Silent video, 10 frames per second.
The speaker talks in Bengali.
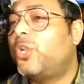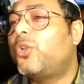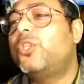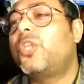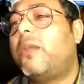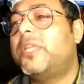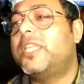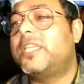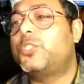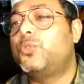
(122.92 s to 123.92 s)
জনগণ তো
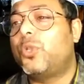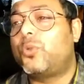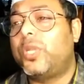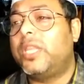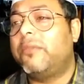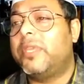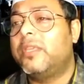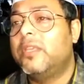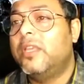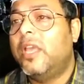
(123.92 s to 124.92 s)
আমাদেরকে সুযোগ করেই দেবে
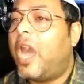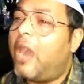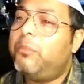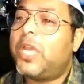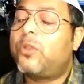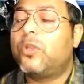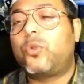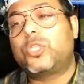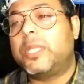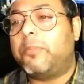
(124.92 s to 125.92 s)
আমরা
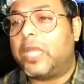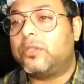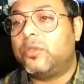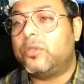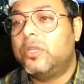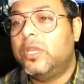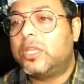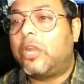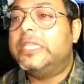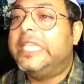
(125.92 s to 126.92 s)
করতে বাধ্য
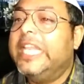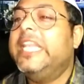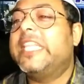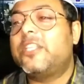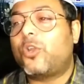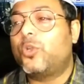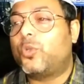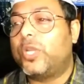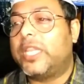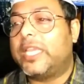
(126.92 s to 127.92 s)
কারণ দিল্লিতে যখন
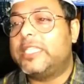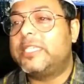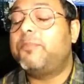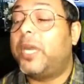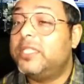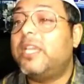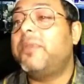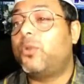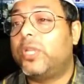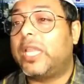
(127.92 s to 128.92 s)
করে দেখেছি
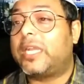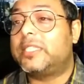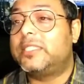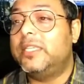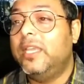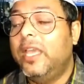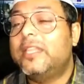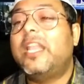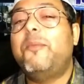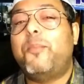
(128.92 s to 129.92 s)
পাঞ্জাবে করে দেখাচ্ছি
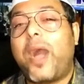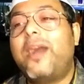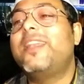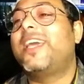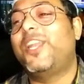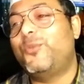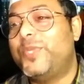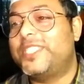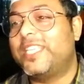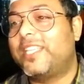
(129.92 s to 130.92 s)
তাহলে বাংলা কেন
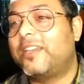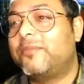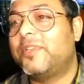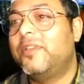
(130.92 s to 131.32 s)
পিছিয়ে থাকবে